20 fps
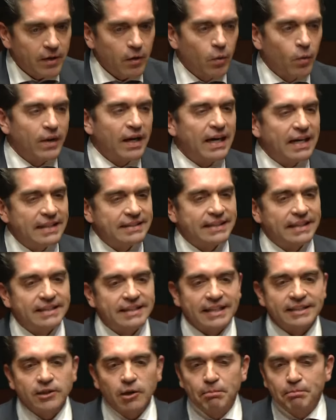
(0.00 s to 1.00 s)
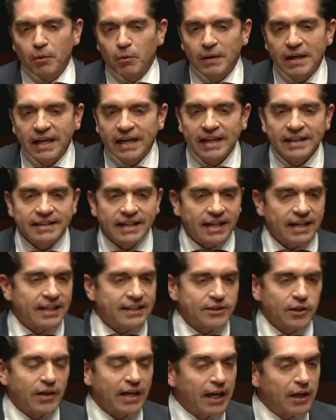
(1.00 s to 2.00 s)
una licitación pública
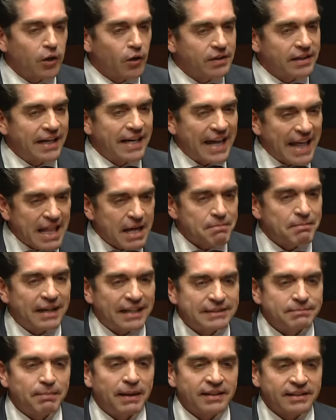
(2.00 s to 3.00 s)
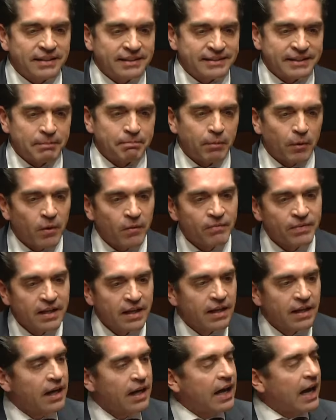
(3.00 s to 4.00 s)
internacional donde nada más participó
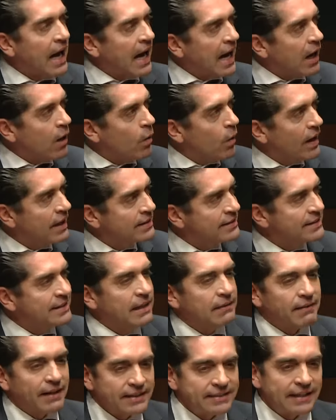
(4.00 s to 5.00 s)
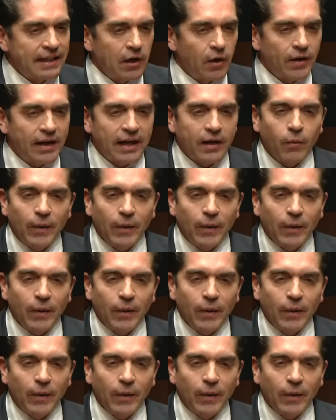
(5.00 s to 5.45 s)
Aguas de Barcelona.